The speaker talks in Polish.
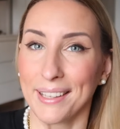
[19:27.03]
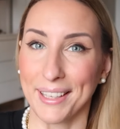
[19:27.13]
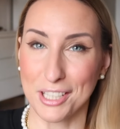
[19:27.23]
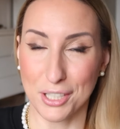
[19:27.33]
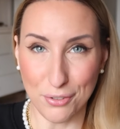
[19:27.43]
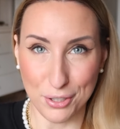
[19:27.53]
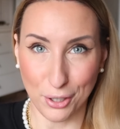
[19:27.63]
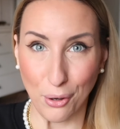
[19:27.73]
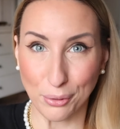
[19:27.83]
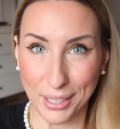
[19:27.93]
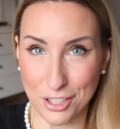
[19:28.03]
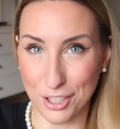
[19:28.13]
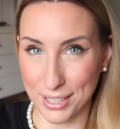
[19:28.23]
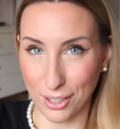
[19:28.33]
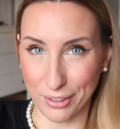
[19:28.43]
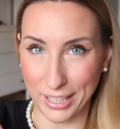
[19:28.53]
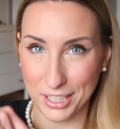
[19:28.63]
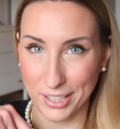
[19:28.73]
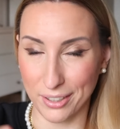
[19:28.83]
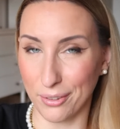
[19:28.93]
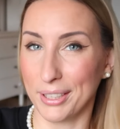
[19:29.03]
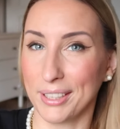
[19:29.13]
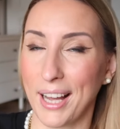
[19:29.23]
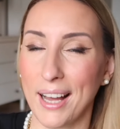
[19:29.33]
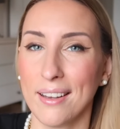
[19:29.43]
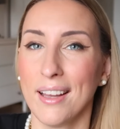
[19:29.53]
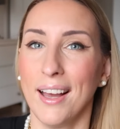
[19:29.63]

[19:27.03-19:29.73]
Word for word: Także dziewczyny, koniecznie zaglądajcie do linka.